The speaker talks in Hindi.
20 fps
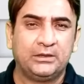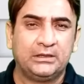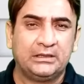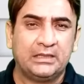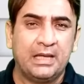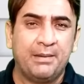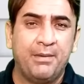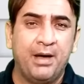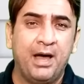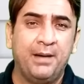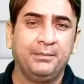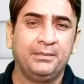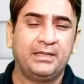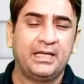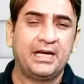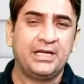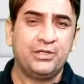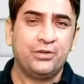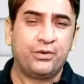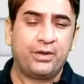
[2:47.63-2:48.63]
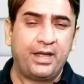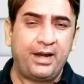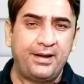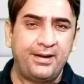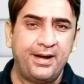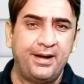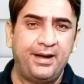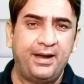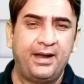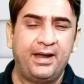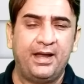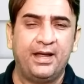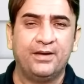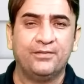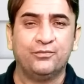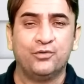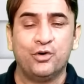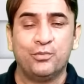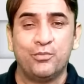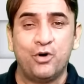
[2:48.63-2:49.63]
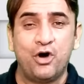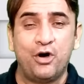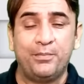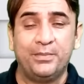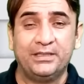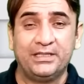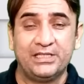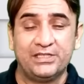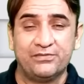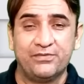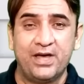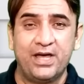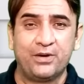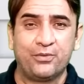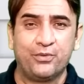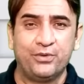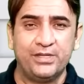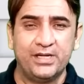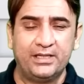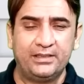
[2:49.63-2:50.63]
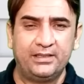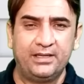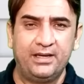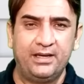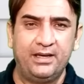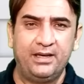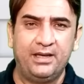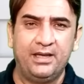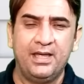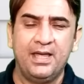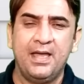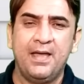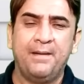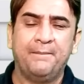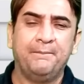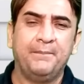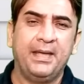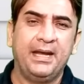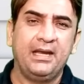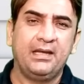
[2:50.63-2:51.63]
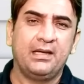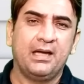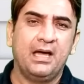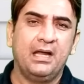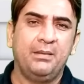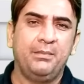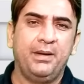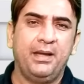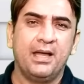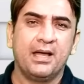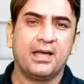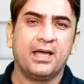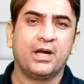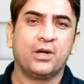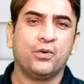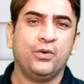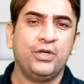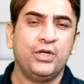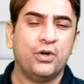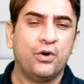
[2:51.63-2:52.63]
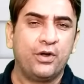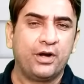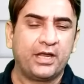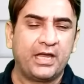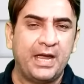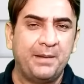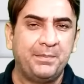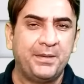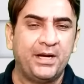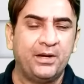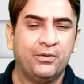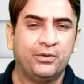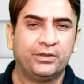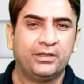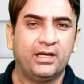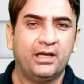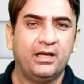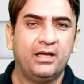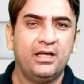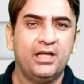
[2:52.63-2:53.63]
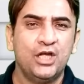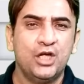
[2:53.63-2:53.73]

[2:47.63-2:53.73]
तमाम तर जो क्रेडिट है वो मोहम्मद रिजवान को जाता है मेरे ख्याल में अगर कोई और कैप्टन होता